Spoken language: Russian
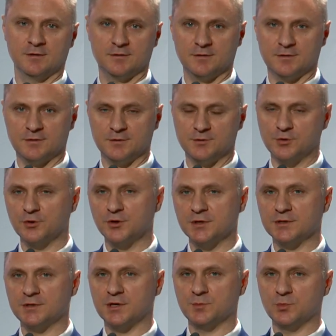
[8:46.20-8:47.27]
и
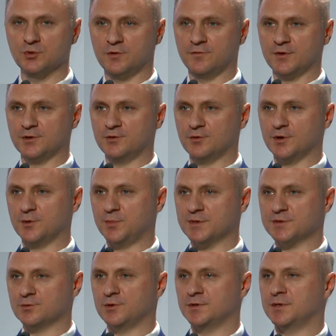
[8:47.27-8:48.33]
других атрибутов, которые
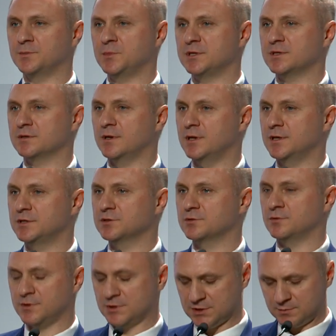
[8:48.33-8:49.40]
позволят иметь
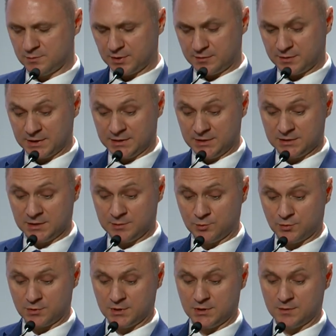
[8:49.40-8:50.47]
аналитику нашим правоохранительным
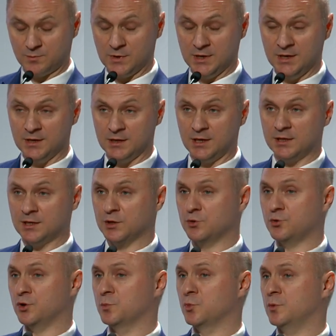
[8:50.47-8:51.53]
органам. Это
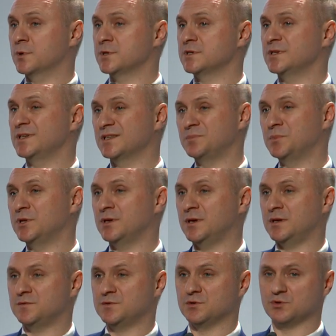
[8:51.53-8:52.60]
никоим образом не
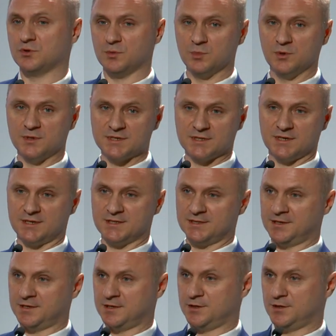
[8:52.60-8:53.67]
отменяет все, что было
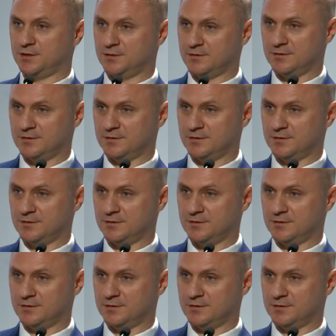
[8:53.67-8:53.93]
сказано